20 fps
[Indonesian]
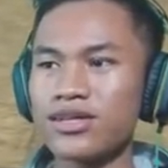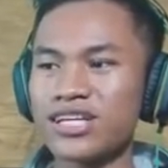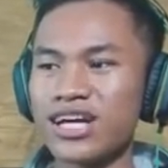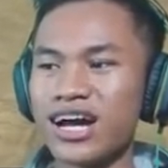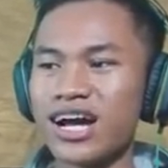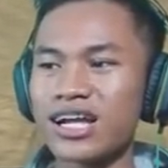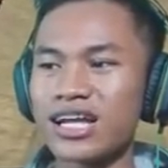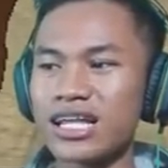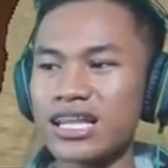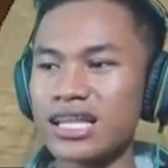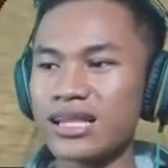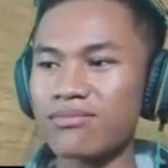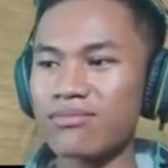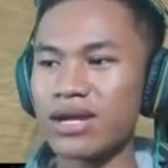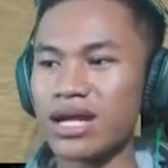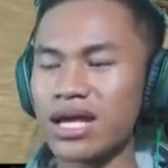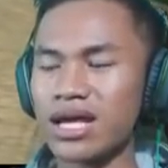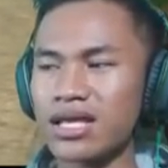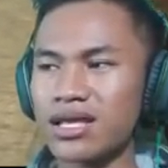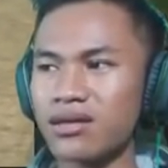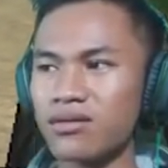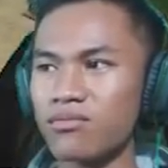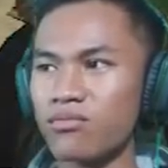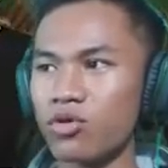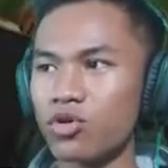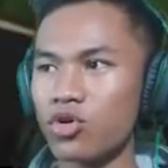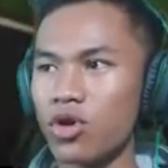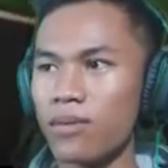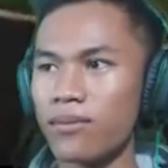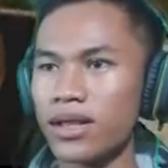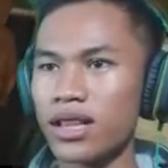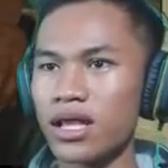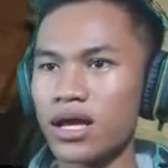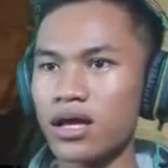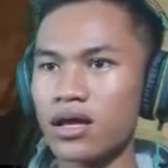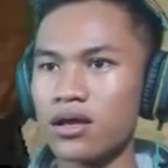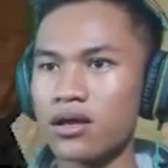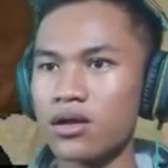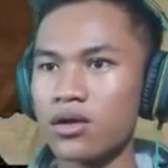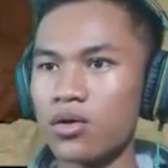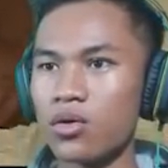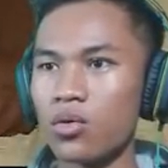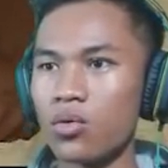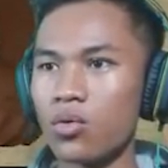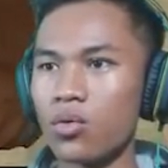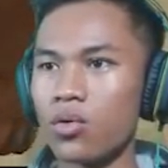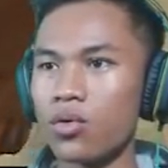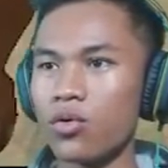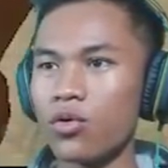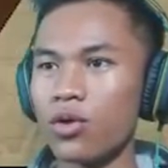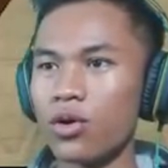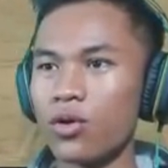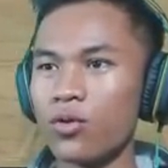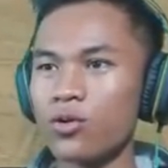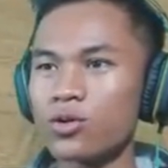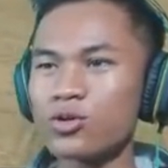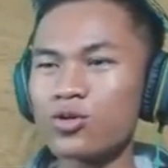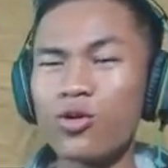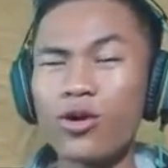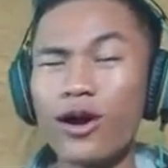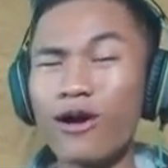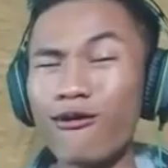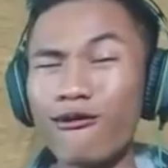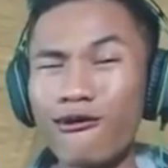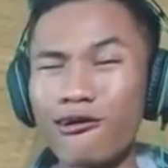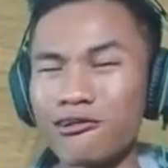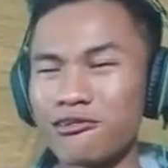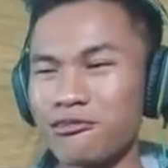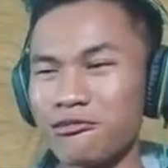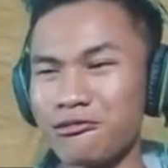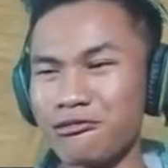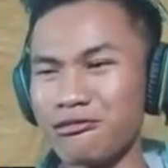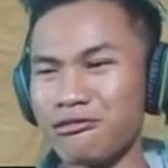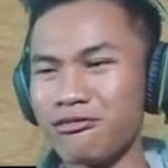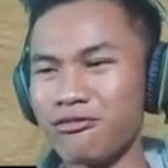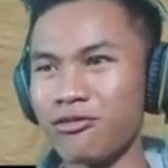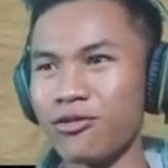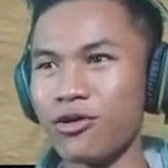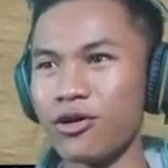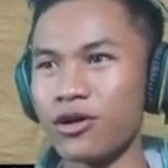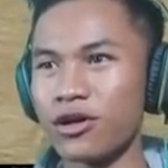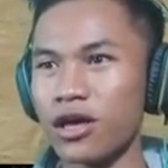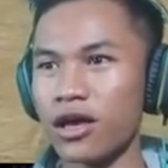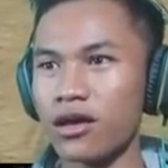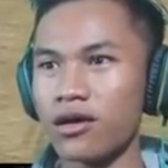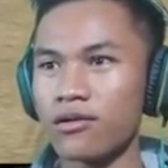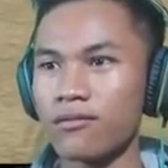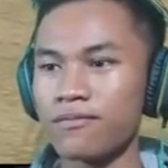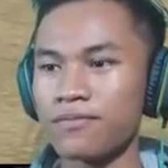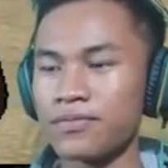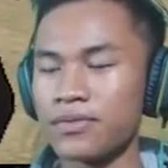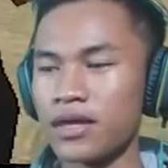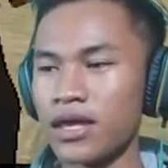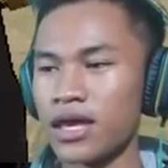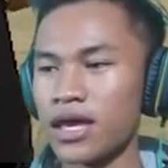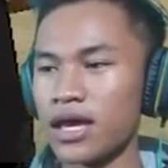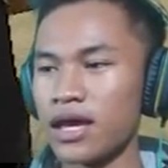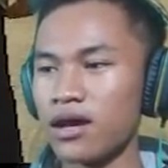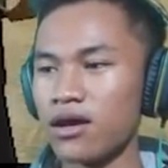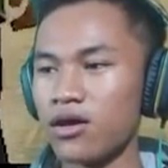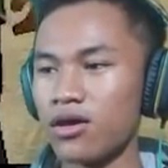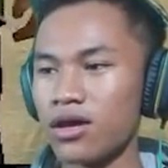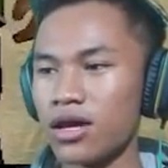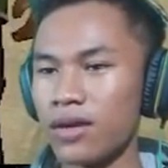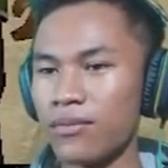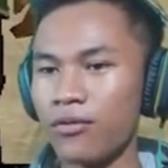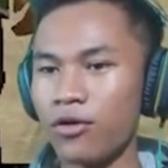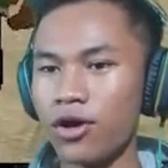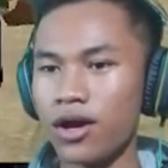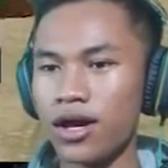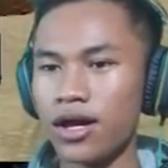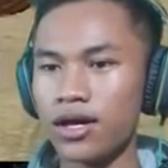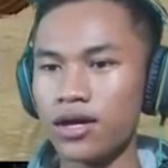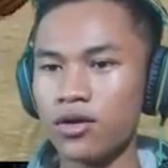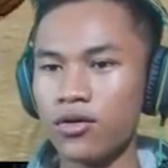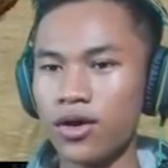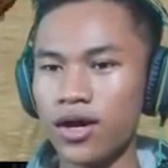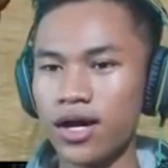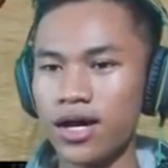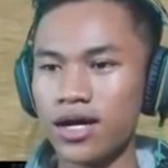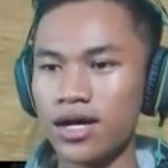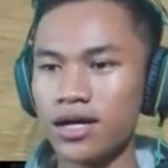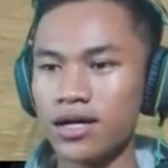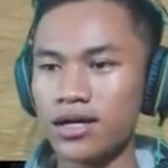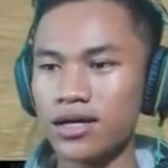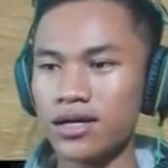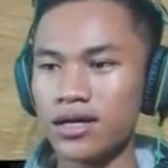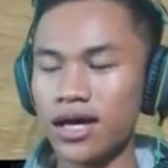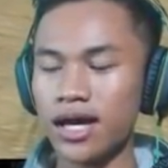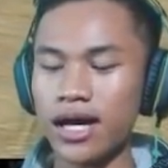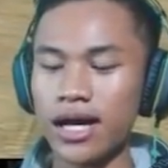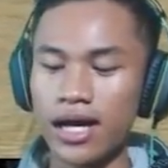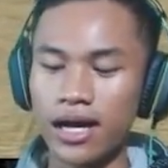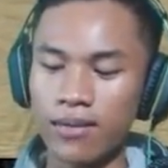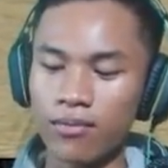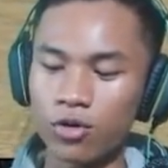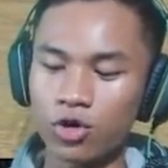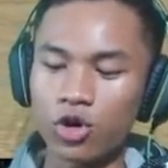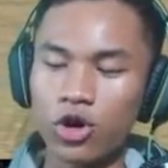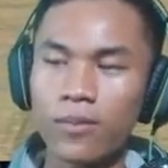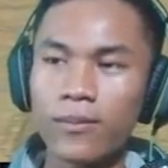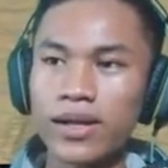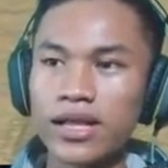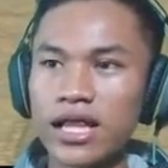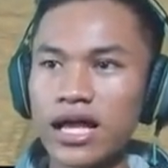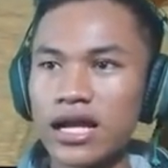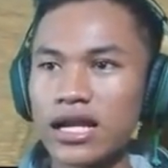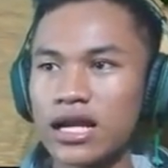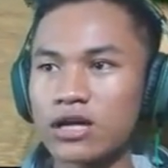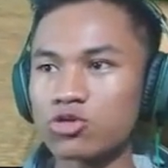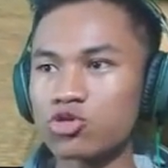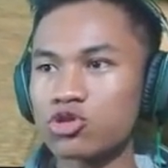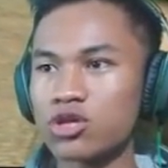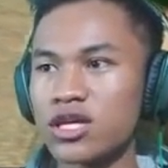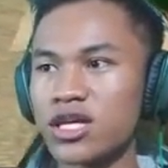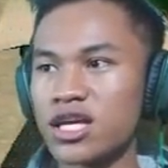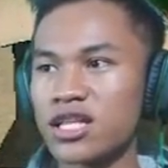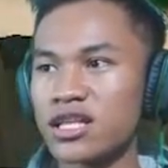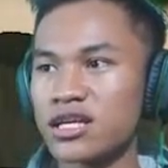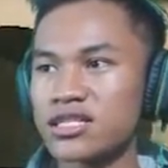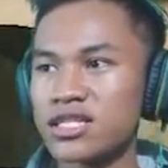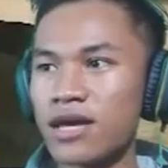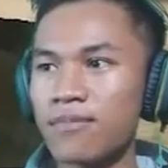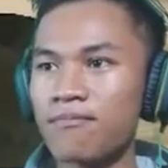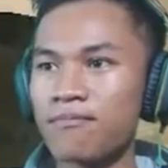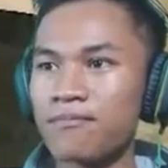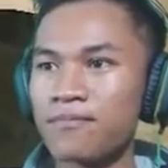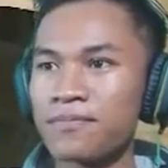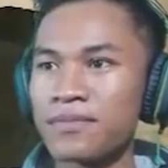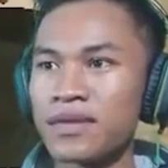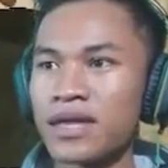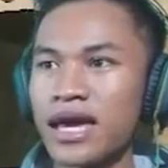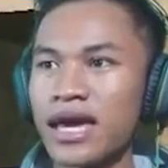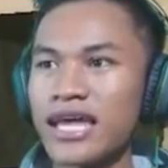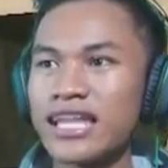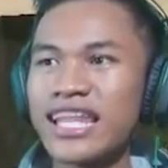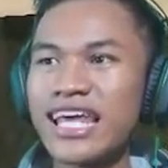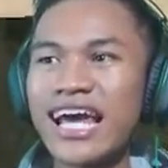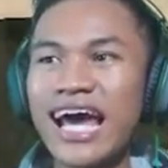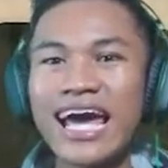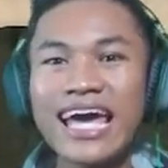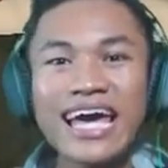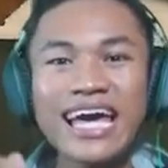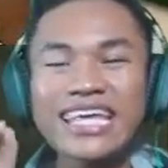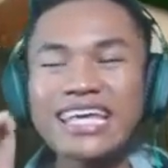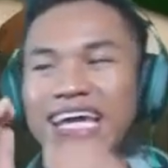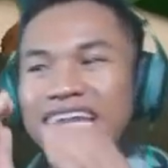dengerin mereka aja bodoh amat lah oh what's going on oh, oke okay. oke okay, pokoknya gue ya bodoh amat lah langsung saja kita skip ini kayaknya